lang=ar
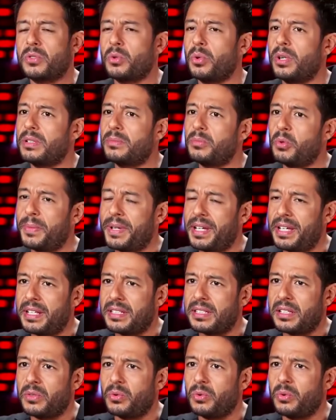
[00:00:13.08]
بأصوات
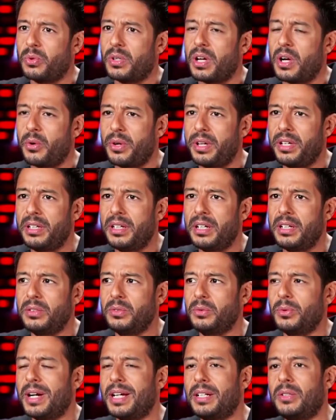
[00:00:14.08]
مميزة
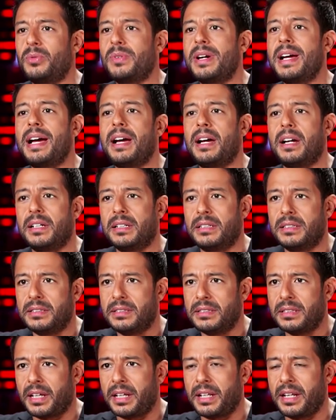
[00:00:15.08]
وقوية وأنواع
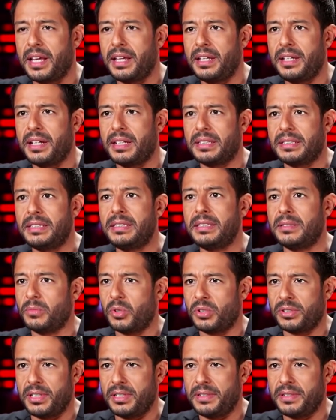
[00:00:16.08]
غنائية كتير